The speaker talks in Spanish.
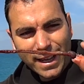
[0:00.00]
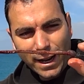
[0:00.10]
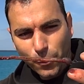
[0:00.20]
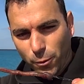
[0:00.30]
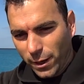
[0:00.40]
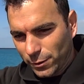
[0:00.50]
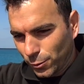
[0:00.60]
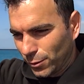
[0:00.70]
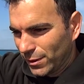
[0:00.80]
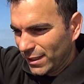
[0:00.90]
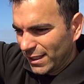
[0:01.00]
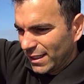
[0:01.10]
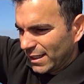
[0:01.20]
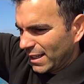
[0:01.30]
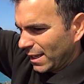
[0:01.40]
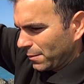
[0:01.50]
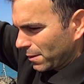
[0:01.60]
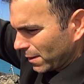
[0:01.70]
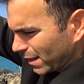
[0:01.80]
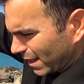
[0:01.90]
que la aguja, tú. Qué
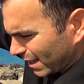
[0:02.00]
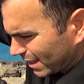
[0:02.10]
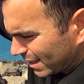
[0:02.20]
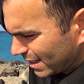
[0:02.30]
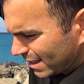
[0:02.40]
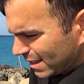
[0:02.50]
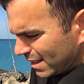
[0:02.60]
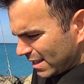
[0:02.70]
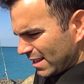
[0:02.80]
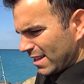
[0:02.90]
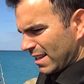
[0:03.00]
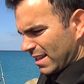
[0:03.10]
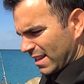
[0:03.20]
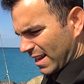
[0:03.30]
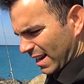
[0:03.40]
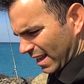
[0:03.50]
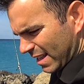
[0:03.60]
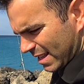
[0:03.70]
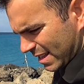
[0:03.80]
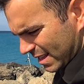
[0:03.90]
barbaridad. Ala,
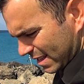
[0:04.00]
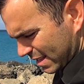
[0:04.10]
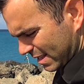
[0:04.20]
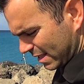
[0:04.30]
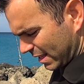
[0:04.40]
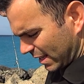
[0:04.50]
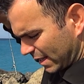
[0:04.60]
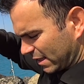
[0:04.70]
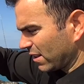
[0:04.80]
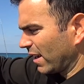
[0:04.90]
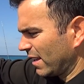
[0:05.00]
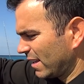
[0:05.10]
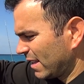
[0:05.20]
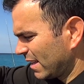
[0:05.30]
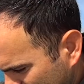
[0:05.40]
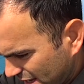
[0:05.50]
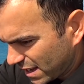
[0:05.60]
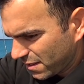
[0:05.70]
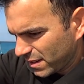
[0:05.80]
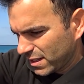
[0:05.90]
directa.
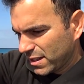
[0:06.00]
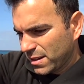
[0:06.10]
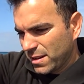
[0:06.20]
a ves.